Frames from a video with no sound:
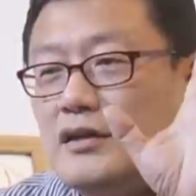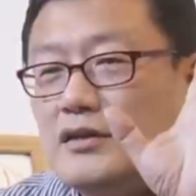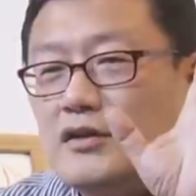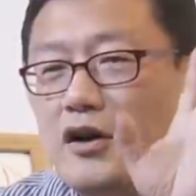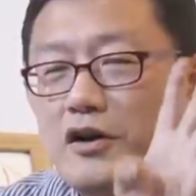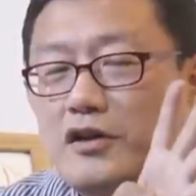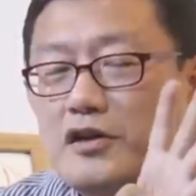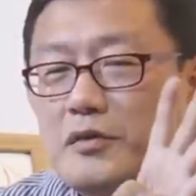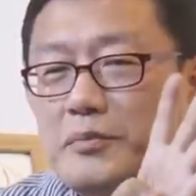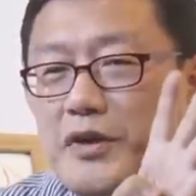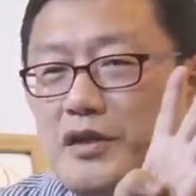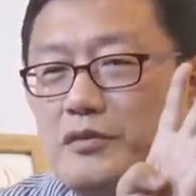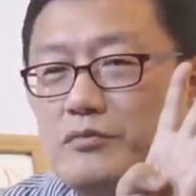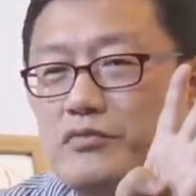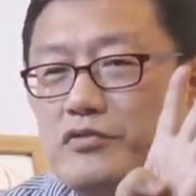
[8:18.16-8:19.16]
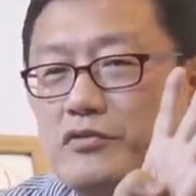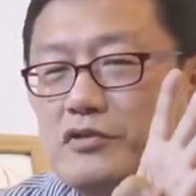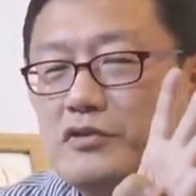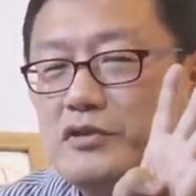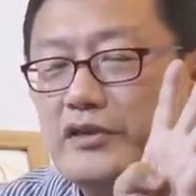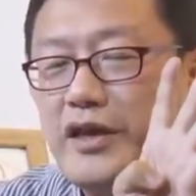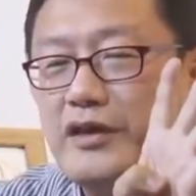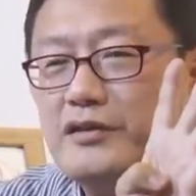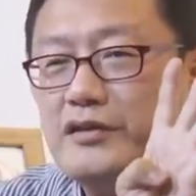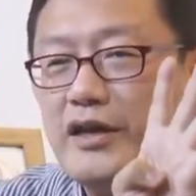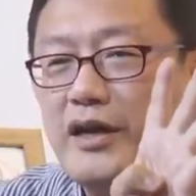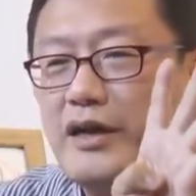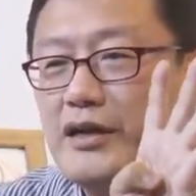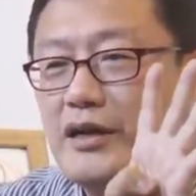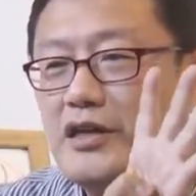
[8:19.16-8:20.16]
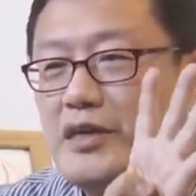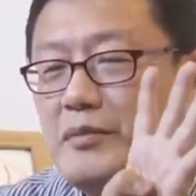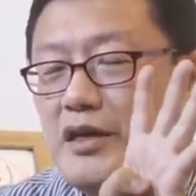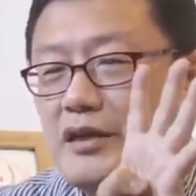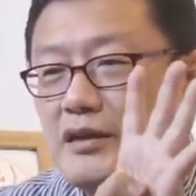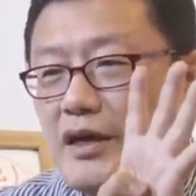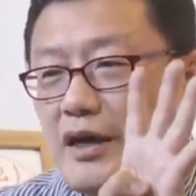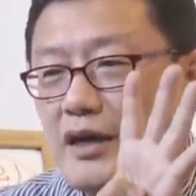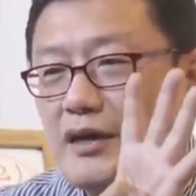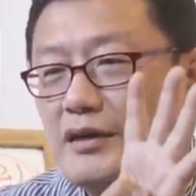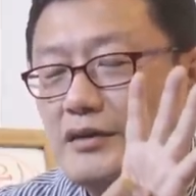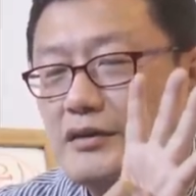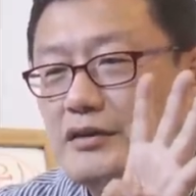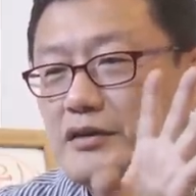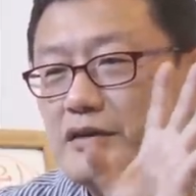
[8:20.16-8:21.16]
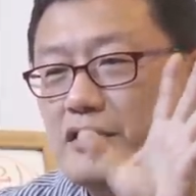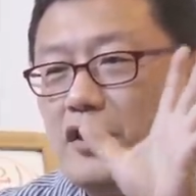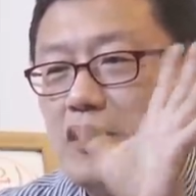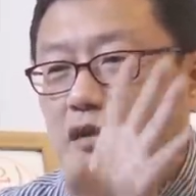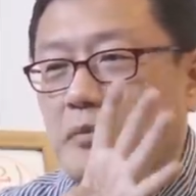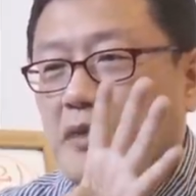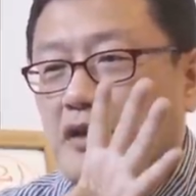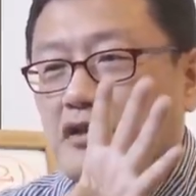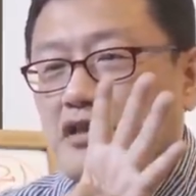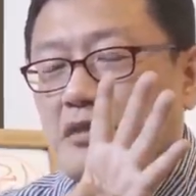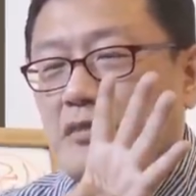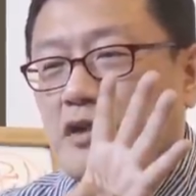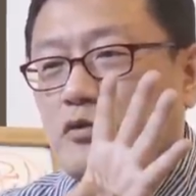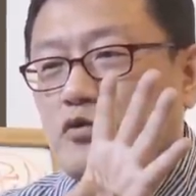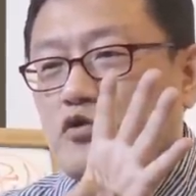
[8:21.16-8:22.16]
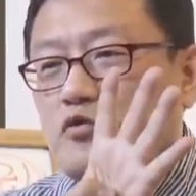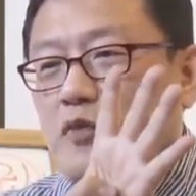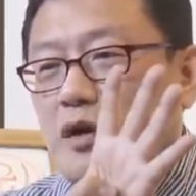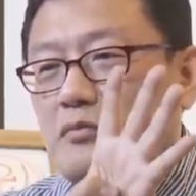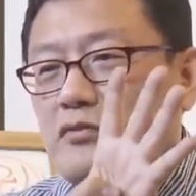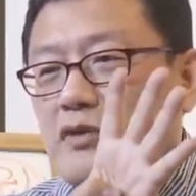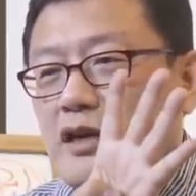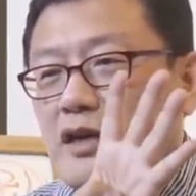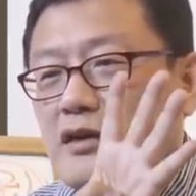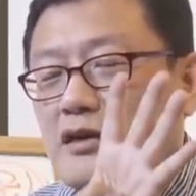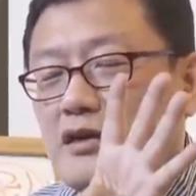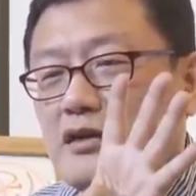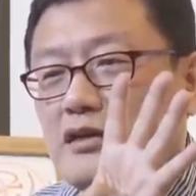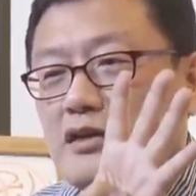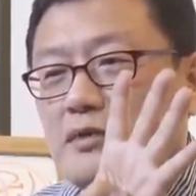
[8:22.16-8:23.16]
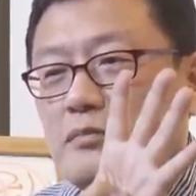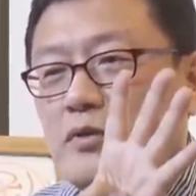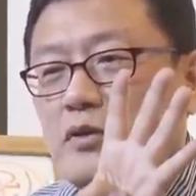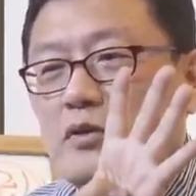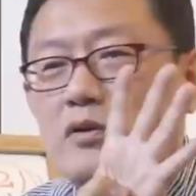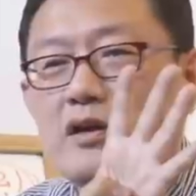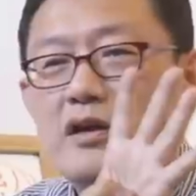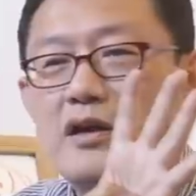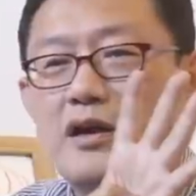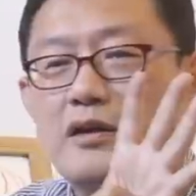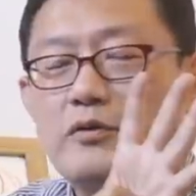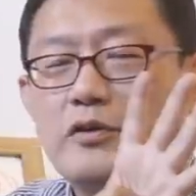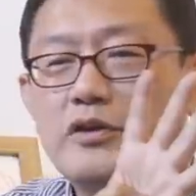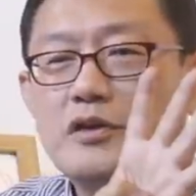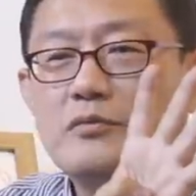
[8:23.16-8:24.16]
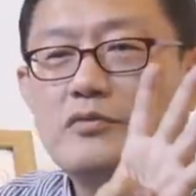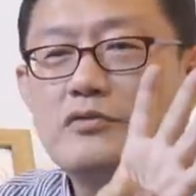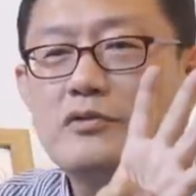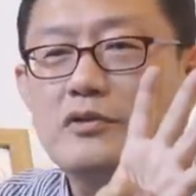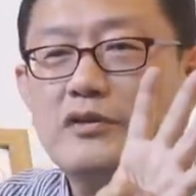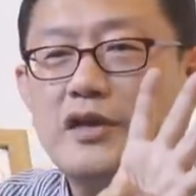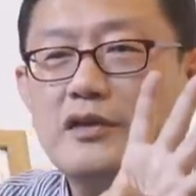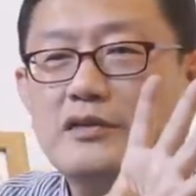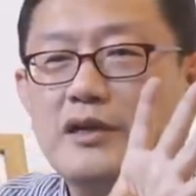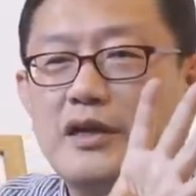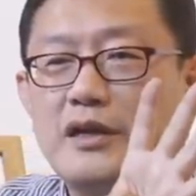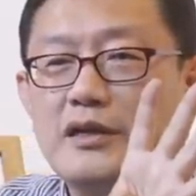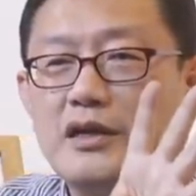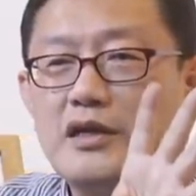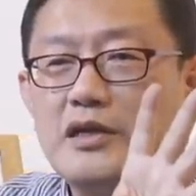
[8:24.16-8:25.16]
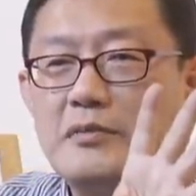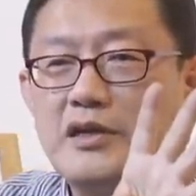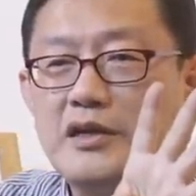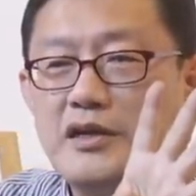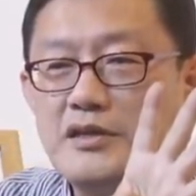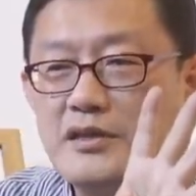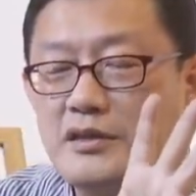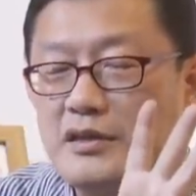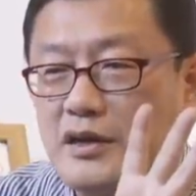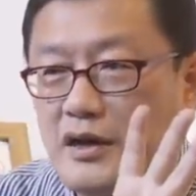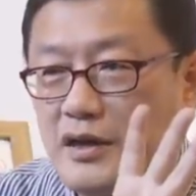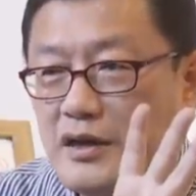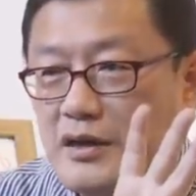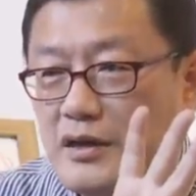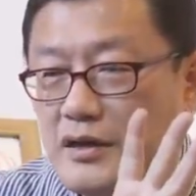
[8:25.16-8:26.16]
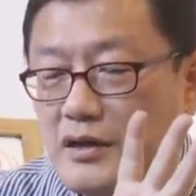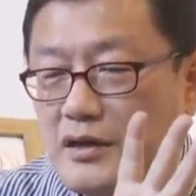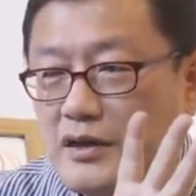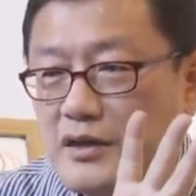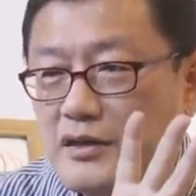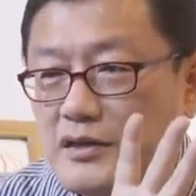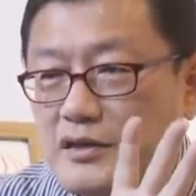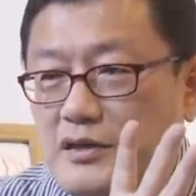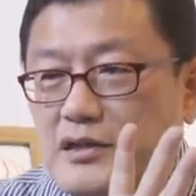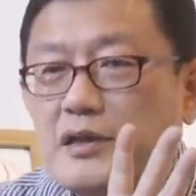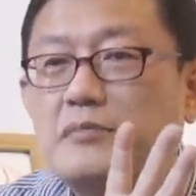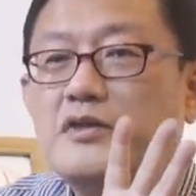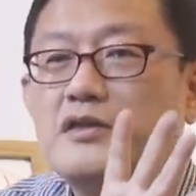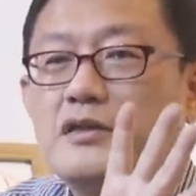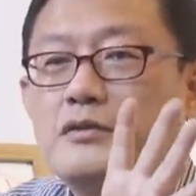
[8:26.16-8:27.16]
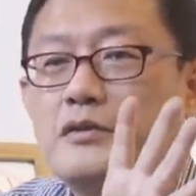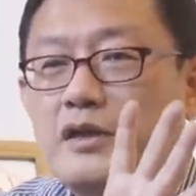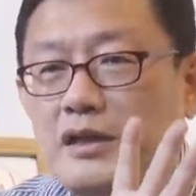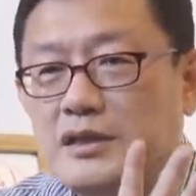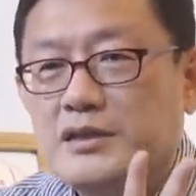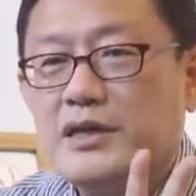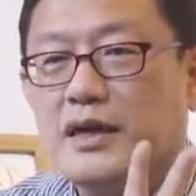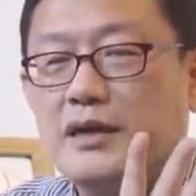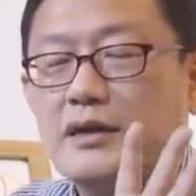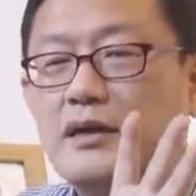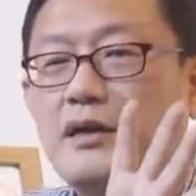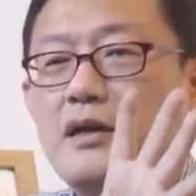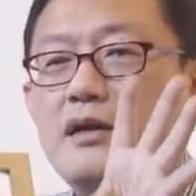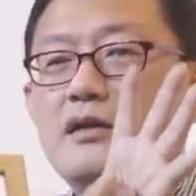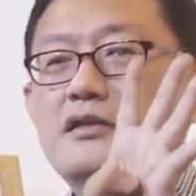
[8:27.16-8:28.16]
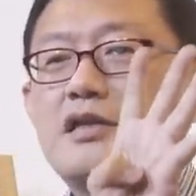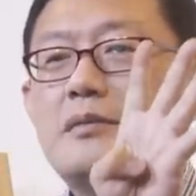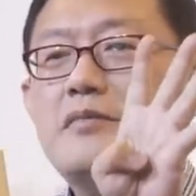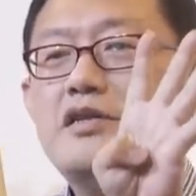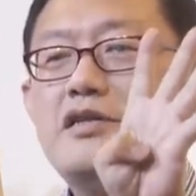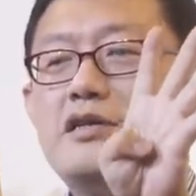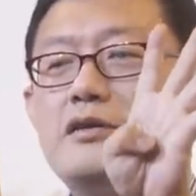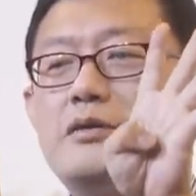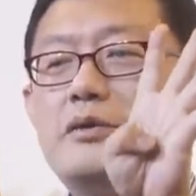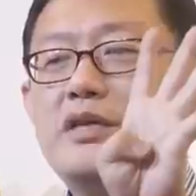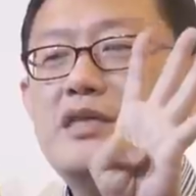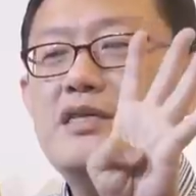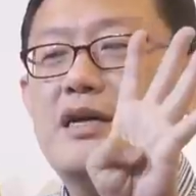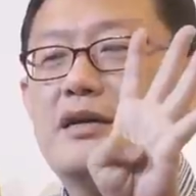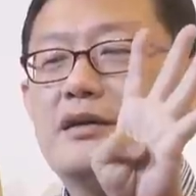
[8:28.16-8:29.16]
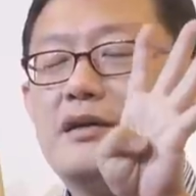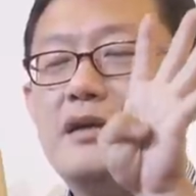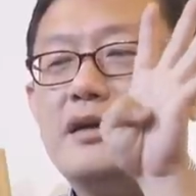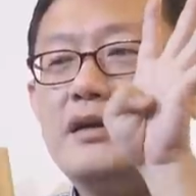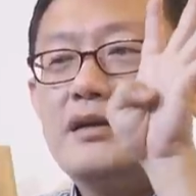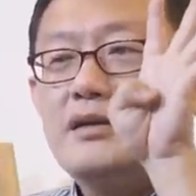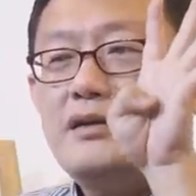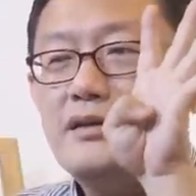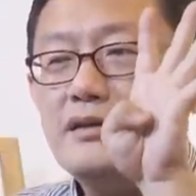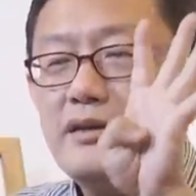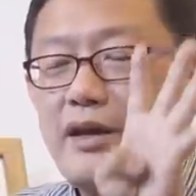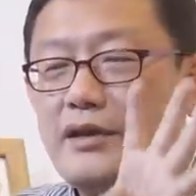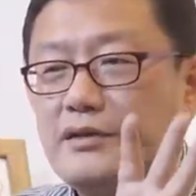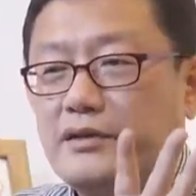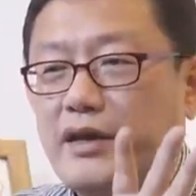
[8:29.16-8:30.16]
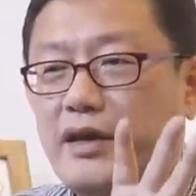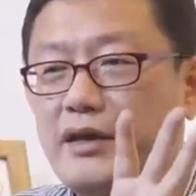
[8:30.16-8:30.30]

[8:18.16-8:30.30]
텅 빈 무국 태극의 하나님이 있다. 텅 비었지만 우주 만물의 근본 원리를 갖고 있는 무국 태극의 하나님이 계시더라. 3일 신고 1장, 3일 신고 2장. 그 태극의